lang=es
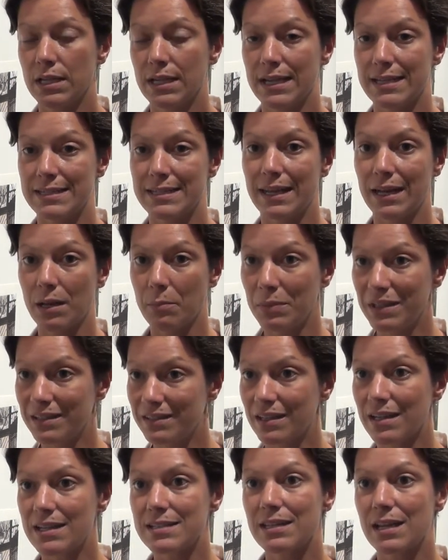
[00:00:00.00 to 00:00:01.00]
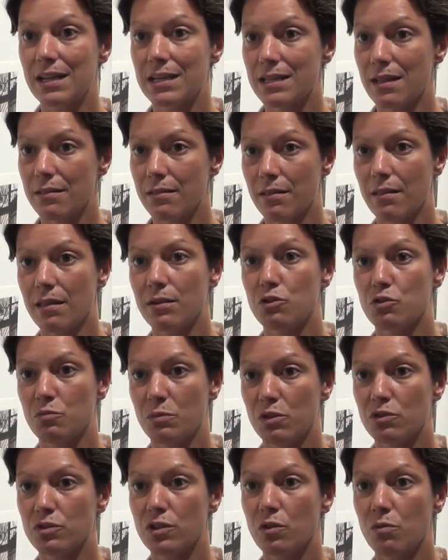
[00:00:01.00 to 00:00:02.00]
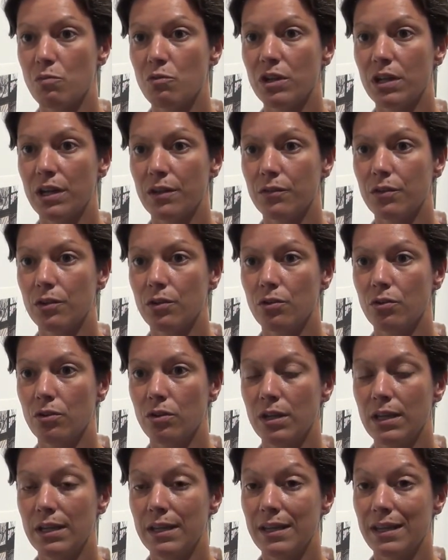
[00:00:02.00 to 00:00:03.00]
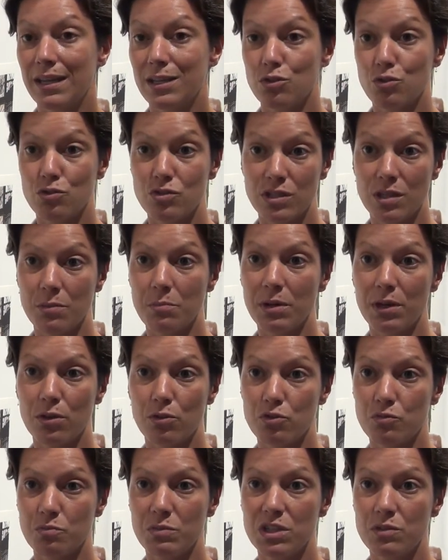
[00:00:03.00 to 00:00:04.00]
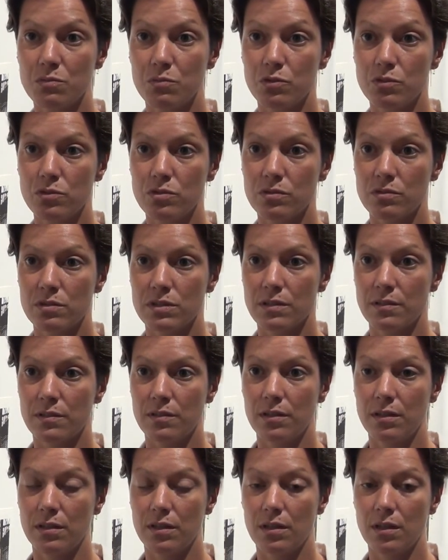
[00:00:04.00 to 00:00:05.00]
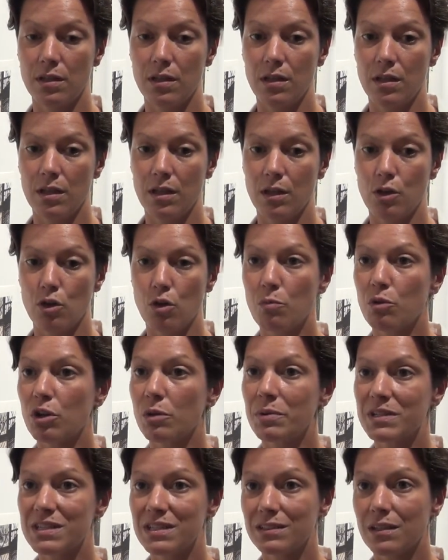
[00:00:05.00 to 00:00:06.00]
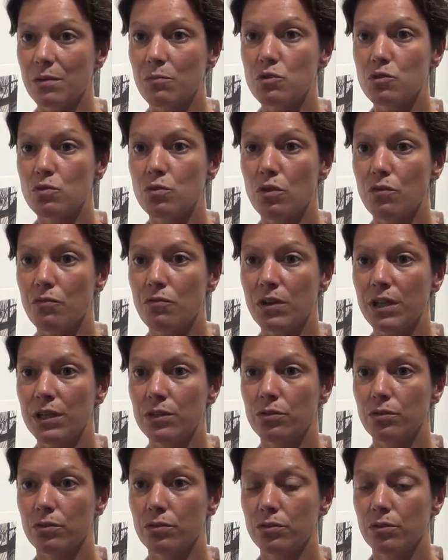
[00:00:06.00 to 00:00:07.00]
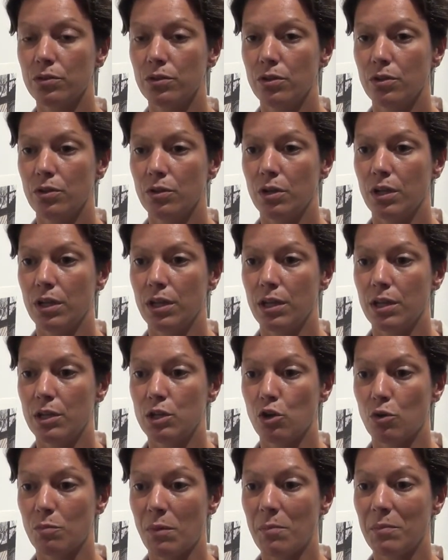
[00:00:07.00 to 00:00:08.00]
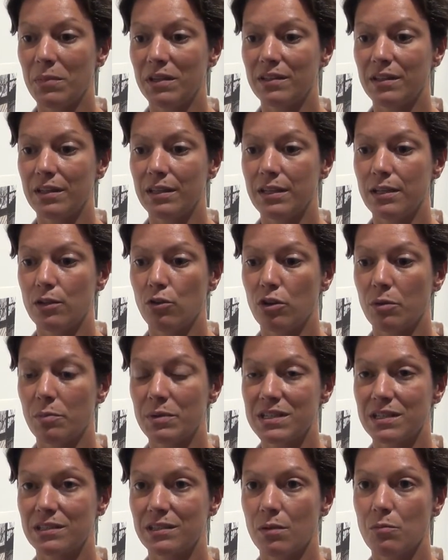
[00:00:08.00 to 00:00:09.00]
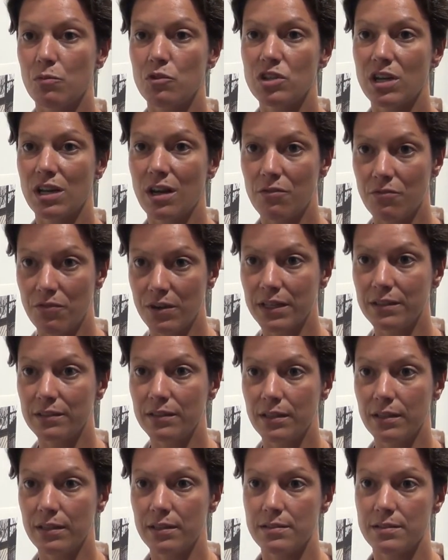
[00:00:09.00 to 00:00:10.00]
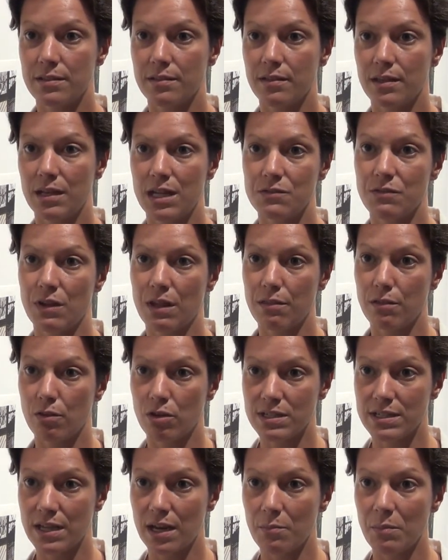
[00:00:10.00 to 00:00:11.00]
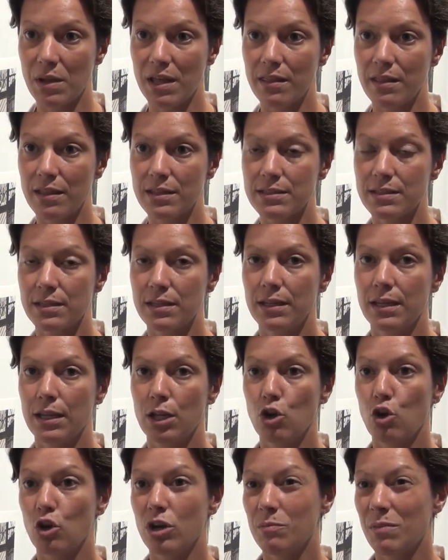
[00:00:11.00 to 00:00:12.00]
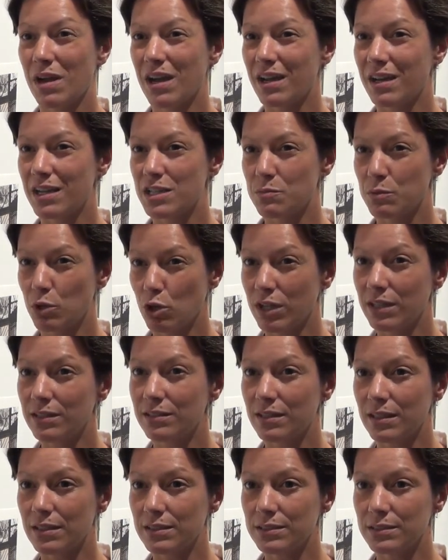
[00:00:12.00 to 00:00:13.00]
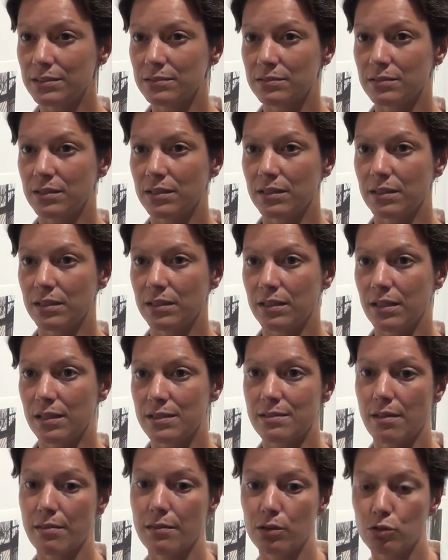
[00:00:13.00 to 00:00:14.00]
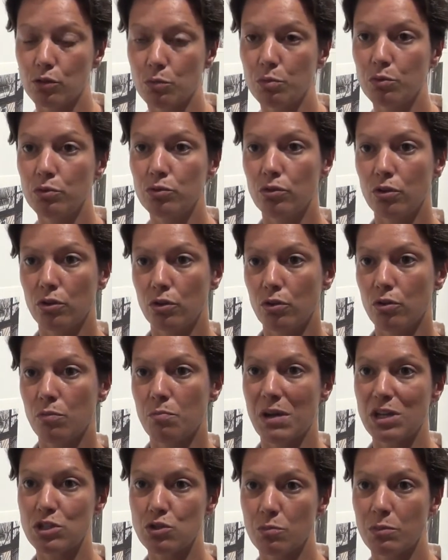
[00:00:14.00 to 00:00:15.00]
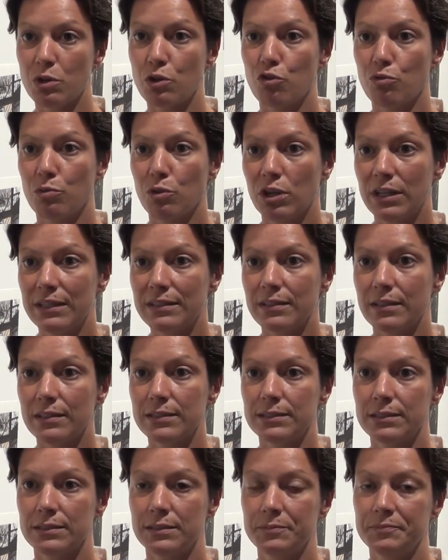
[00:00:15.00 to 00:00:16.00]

que se repiten hasta la saciedad en los medios de comunicación, que son siempre los mismos, es decir, cómo representamos un conflicto. Eh, normalmente lo representamos en el frente, es decir, las facciones armadas, con imágenes violentas, eh, hasta cierto punto, ¿no? más o menos violentas,